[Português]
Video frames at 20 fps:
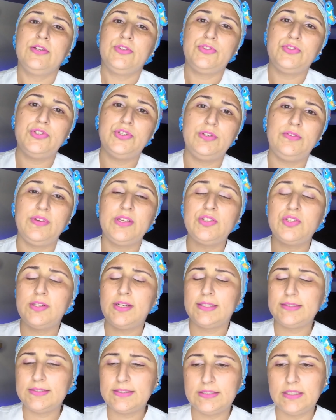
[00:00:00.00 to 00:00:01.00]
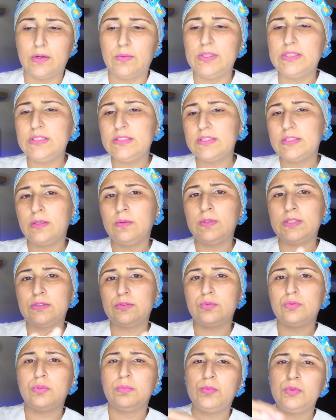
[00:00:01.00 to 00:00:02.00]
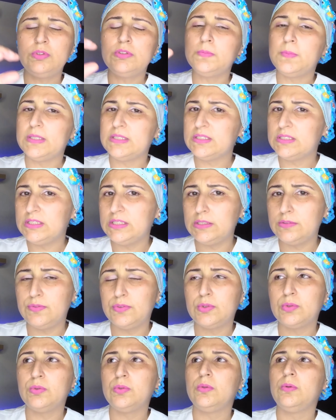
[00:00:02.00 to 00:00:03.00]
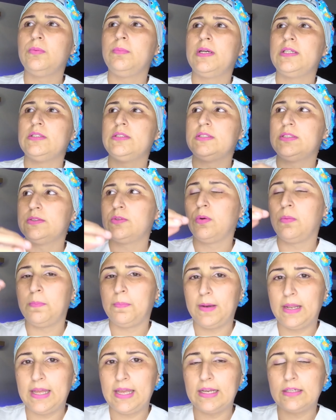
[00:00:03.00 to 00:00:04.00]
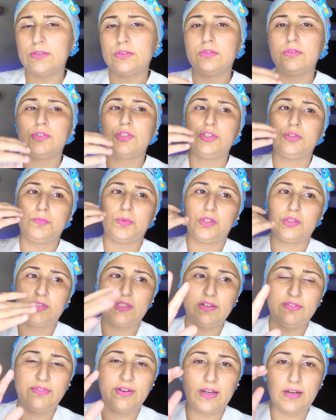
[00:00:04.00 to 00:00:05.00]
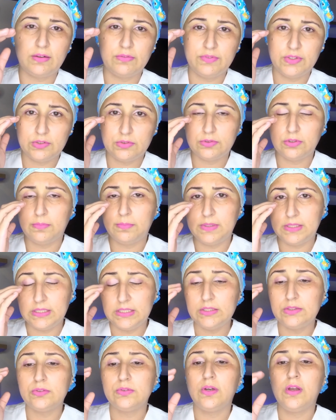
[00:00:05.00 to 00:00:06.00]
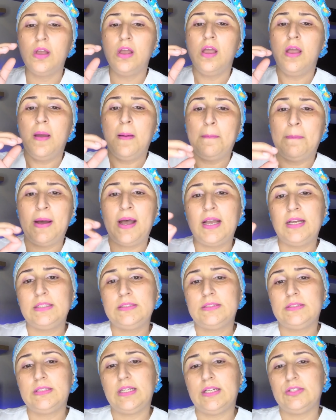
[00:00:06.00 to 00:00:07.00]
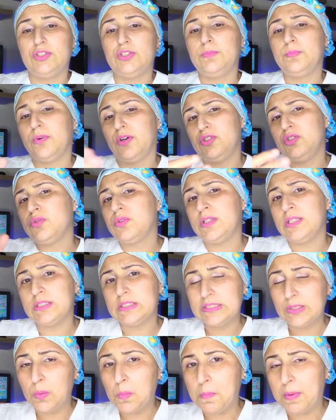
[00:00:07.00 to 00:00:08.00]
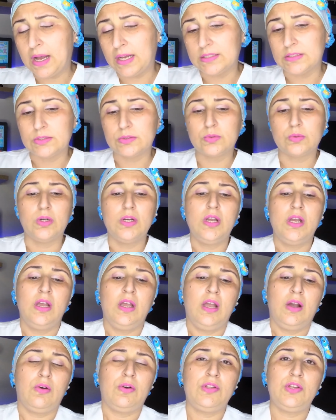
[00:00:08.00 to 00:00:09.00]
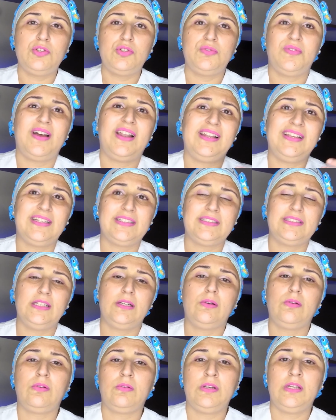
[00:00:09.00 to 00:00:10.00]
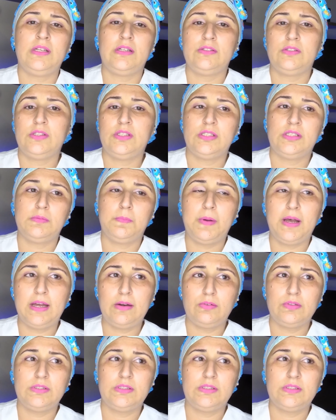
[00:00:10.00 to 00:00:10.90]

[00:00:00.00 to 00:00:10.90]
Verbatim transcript: de ventilação. Isso é um assunto muito específico, mais complexo. A gente pode até falar um vídeo sobre isso, mas a gente pode conhecer o básico. Quando a gente fala em sincronia de disparo, ou